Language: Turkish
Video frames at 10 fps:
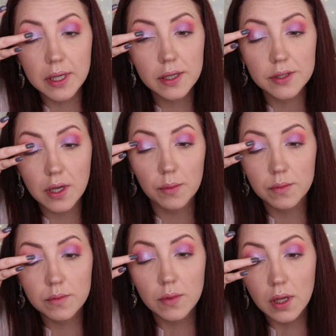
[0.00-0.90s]
bırakacağım.
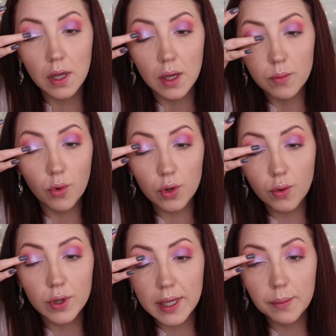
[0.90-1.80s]
Böyle
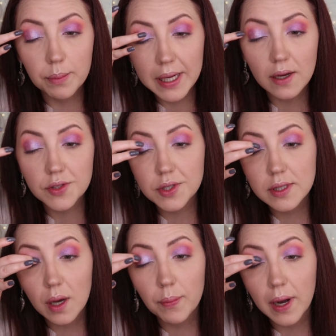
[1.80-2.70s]
oraya
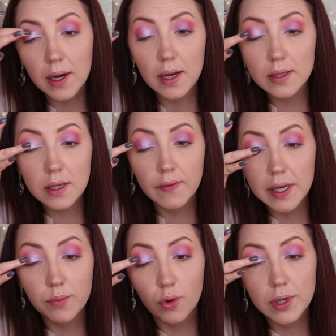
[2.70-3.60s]
birazcık daha parlaklık
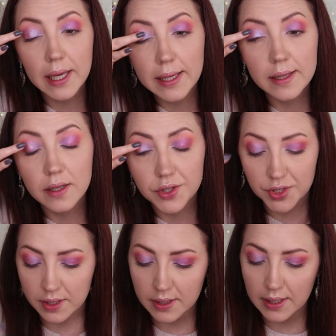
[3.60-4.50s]
verip o renginin
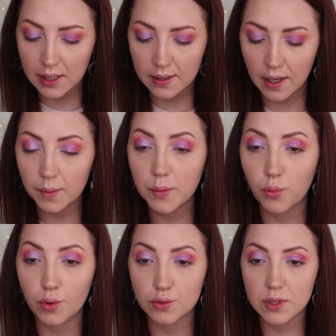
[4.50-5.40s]
açıklığıyla daha
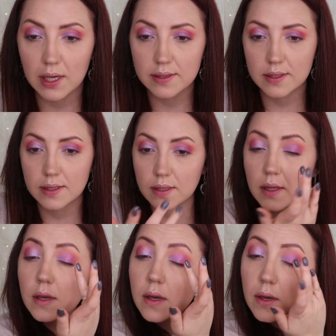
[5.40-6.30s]
bir boyut katsın.